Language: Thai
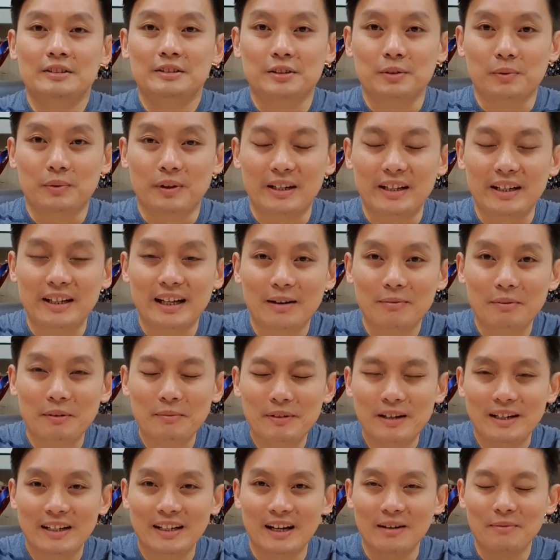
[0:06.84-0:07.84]
สวัสดีครับ
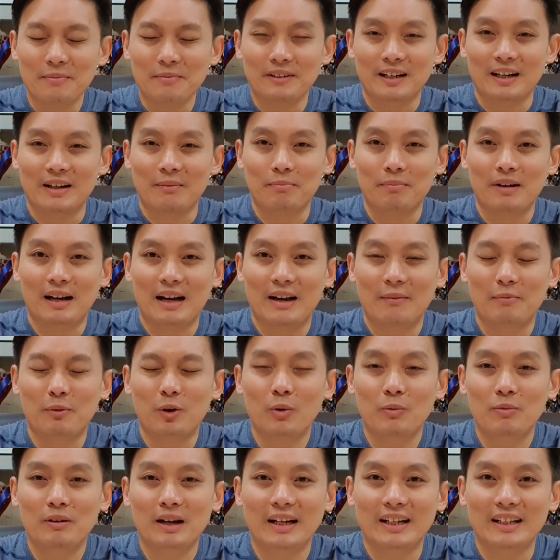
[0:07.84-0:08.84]
เพื่อนๆ ครับกลับมาพ
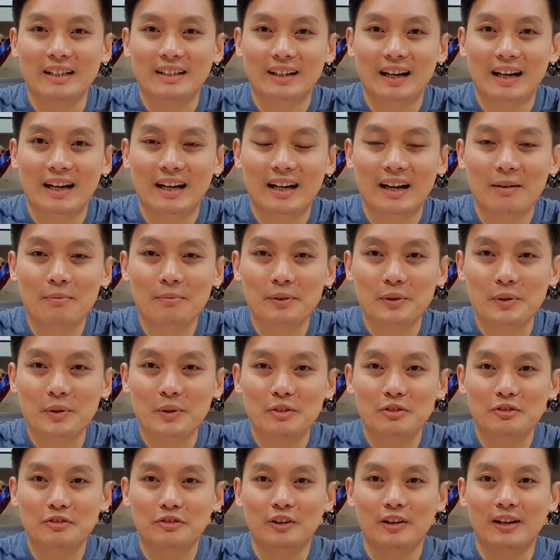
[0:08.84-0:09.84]
บกันอีกครั้งครับ
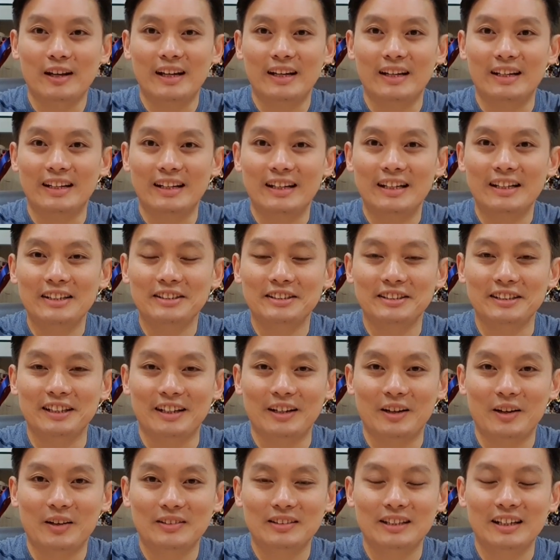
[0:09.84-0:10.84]
Your friend is a
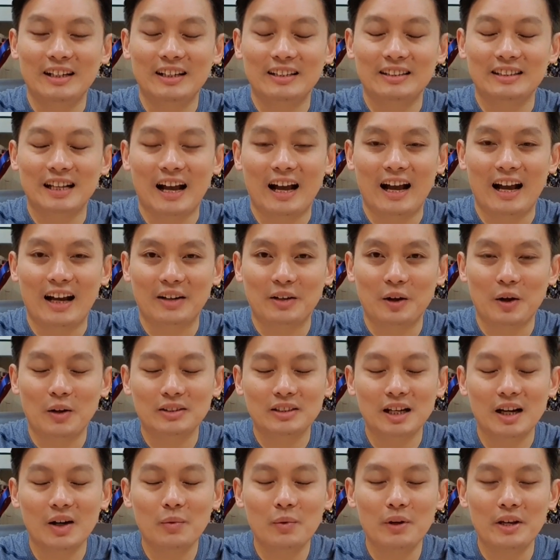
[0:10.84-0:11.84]
doctor ทาง
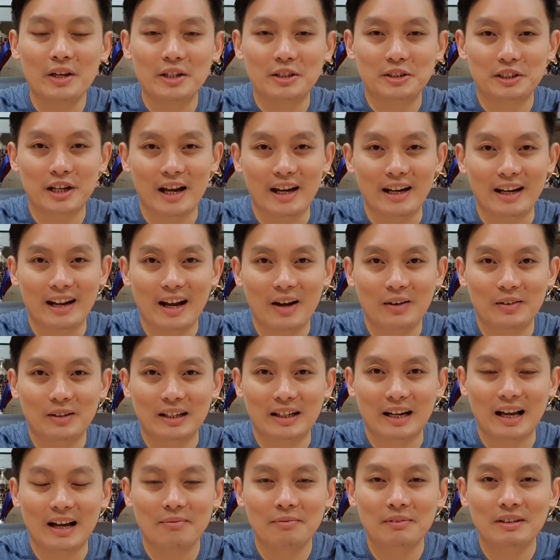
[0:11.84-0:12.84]
Dr. V Channel
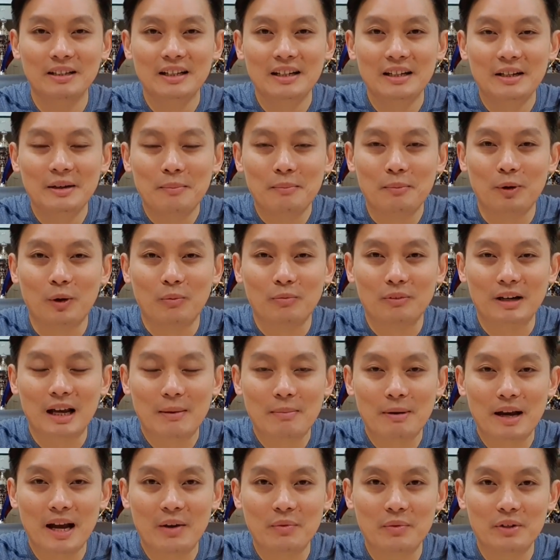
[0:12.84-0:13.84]
นะครับ ผมนาย
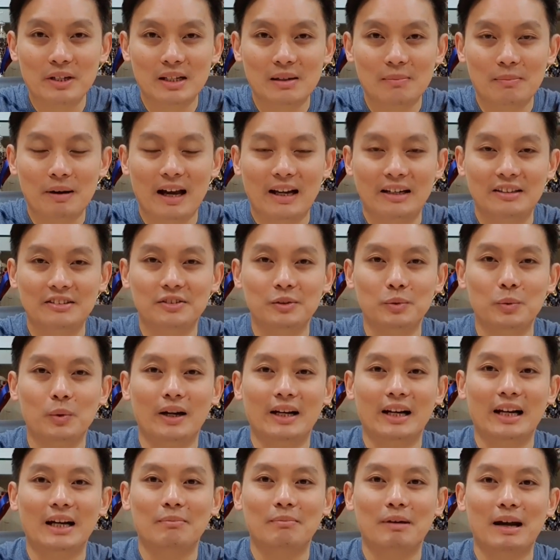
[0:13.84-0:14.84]
แพทย์วีรพันธ์สุวร
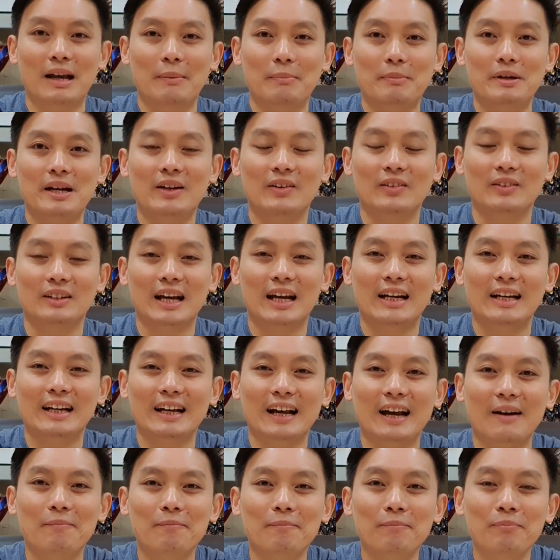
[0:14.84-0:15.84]
รณามัยเพื่อนของท่าน
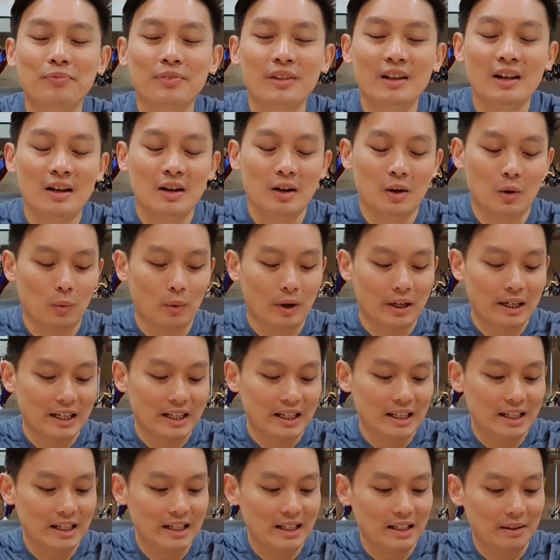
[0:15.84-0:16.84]
นะครับ วัน
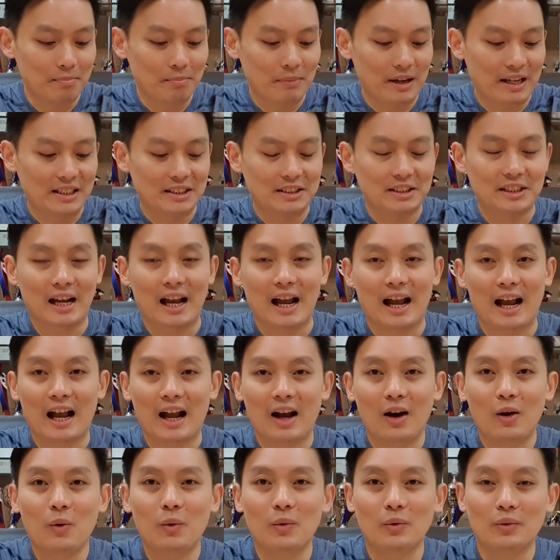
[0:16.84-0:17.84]
นี้เป็นเช้า
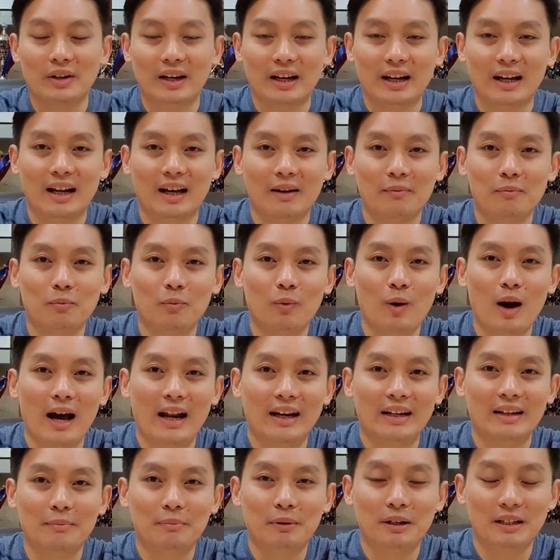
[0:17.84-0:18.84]
นะครับวั
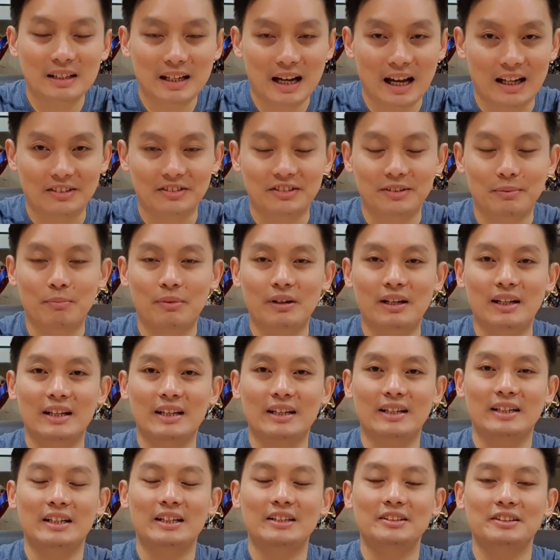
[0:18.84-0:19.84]
นพฤหัสบดี
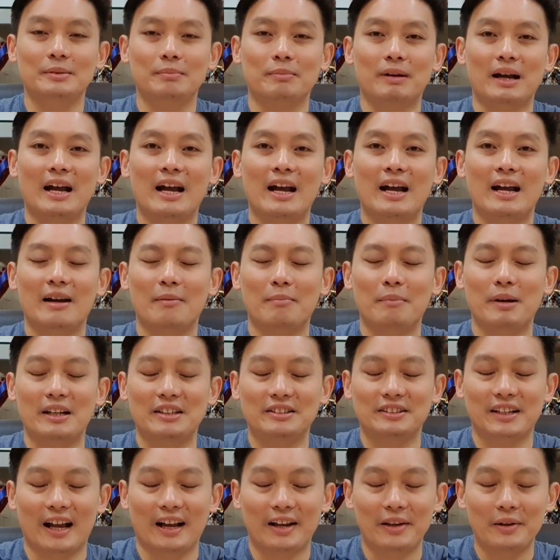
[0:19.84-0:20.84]
ที่ 15 เม
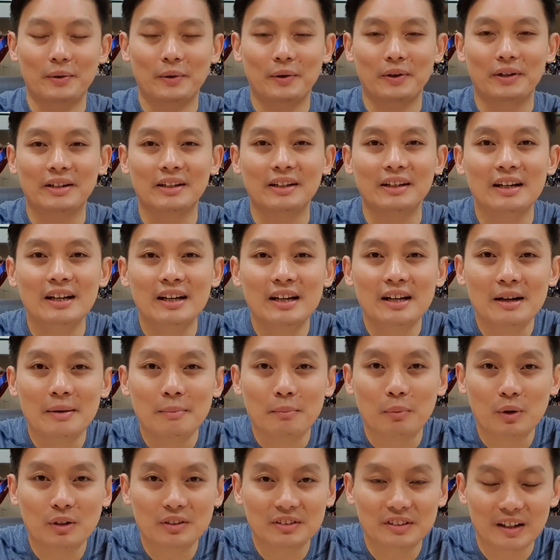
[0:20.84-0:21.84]
ษายน
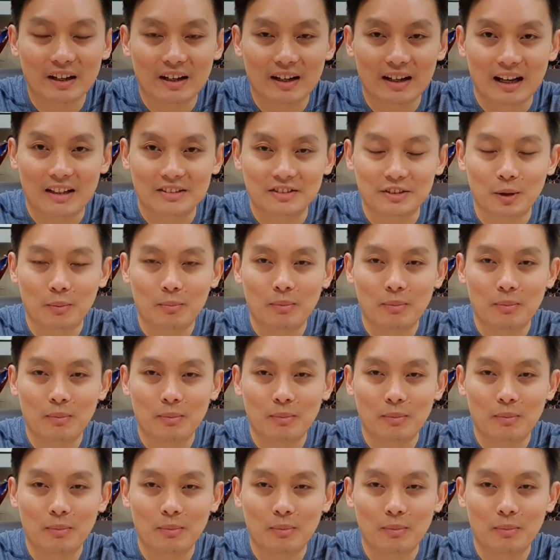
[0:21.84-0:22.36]
พุทธศักราช